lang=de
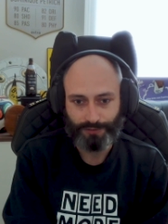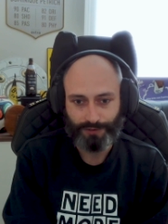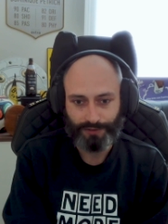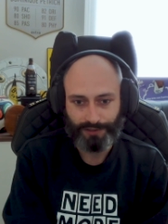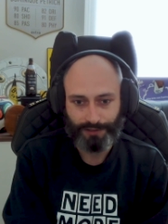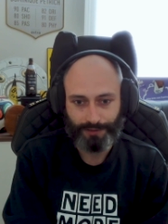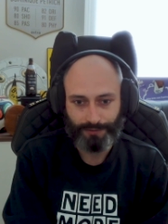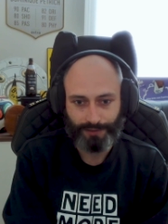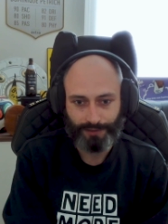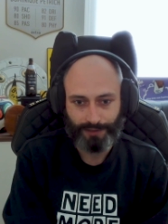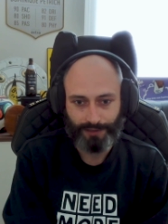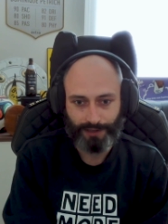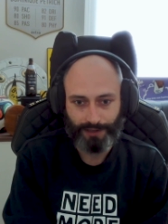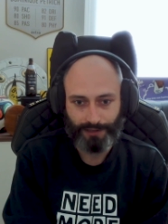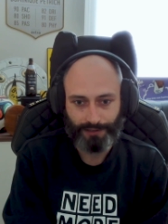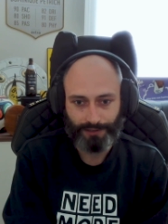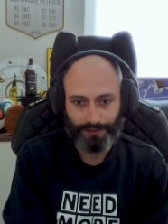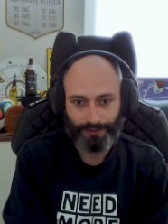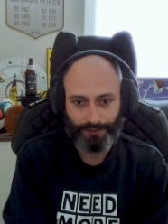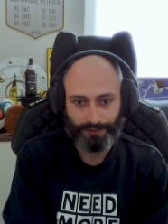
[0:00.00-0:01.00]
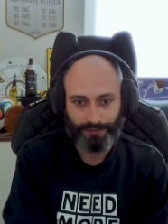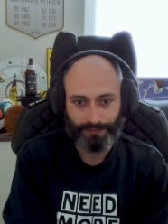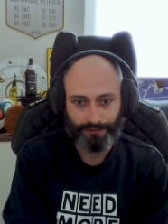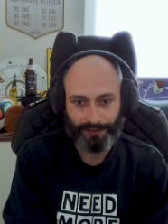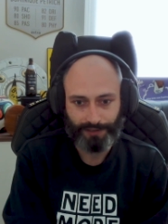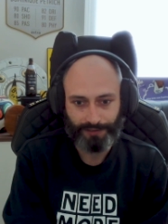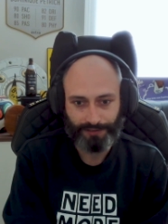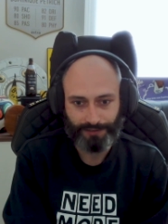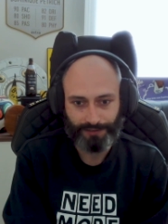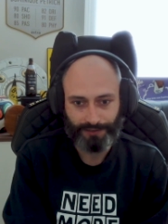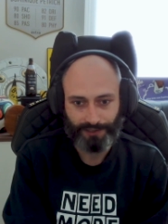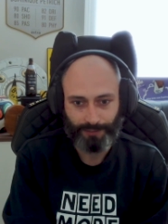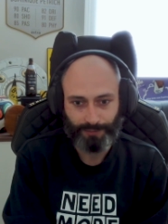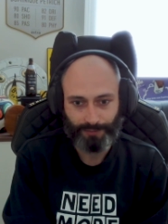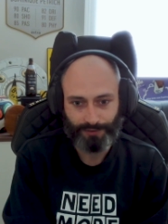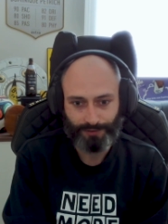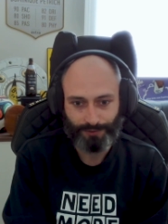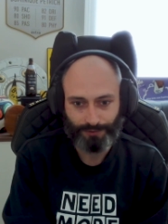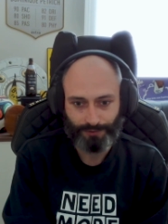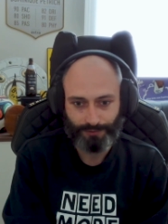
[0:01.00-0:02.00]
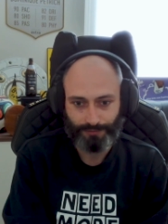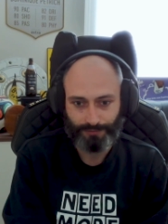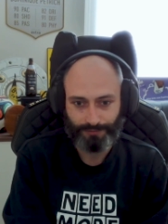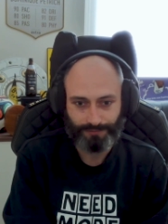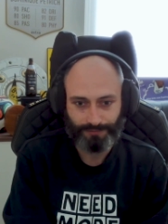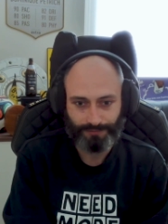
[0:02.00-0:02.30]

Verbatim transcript: wasserfallartig unterwegs. Da gab es so ein